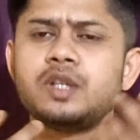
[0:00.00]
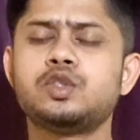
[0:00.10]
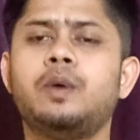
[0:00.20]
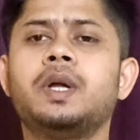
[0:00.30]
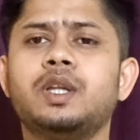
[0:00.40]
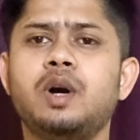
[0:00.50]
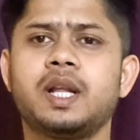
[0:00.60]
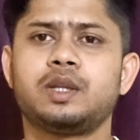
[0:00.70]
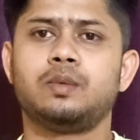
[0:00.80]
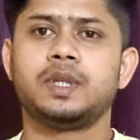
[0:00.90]
জমা
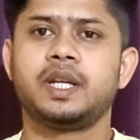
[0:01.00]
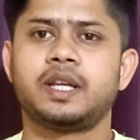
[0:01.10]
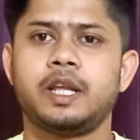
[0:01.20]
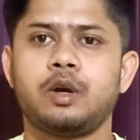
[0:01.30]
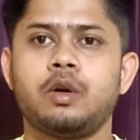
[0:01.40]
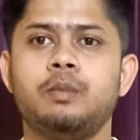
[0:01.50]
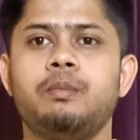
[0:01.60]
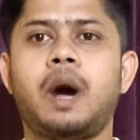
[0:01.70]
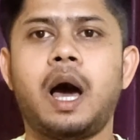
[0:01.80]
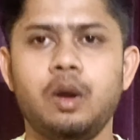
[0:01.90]
দেওয়াটা তোমাদের কীরকম
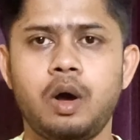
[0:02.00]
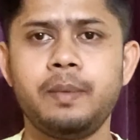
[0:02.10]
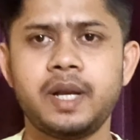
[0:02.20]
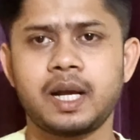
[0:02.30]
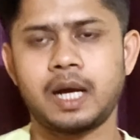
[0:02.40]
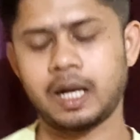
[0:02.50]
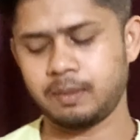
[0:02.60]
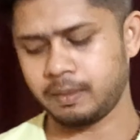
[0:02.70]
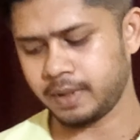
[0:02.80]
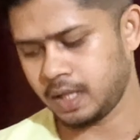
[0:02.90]
ভালো হবে না খারাপ
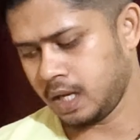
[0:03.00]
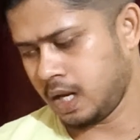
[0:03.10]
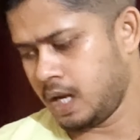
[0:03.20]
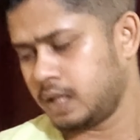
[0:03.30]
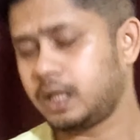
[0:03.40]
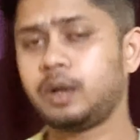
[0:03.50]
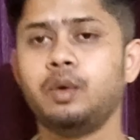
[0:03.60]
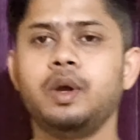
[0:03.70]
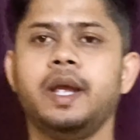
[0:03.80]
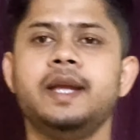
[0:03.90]
হবে দেখো
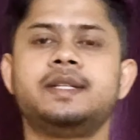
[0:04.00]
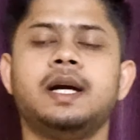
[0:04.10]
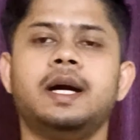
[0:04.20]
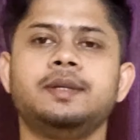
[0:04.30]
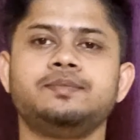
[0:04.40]
এইটা